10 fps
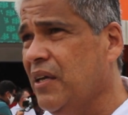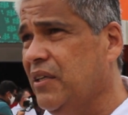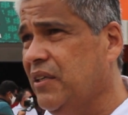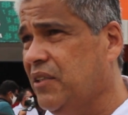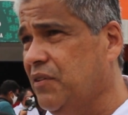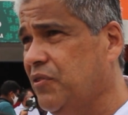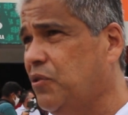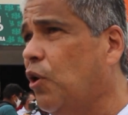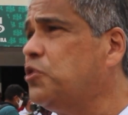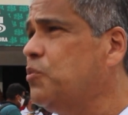e tive
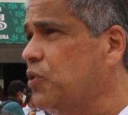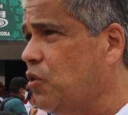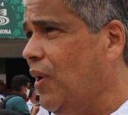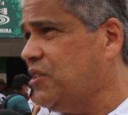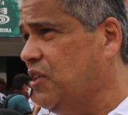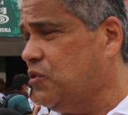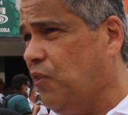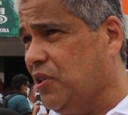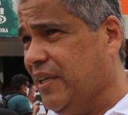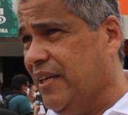12.400
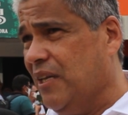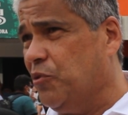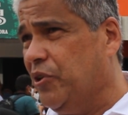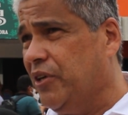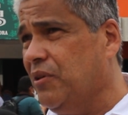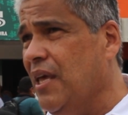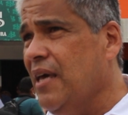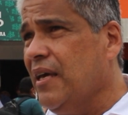votos aqui em Limoeiro.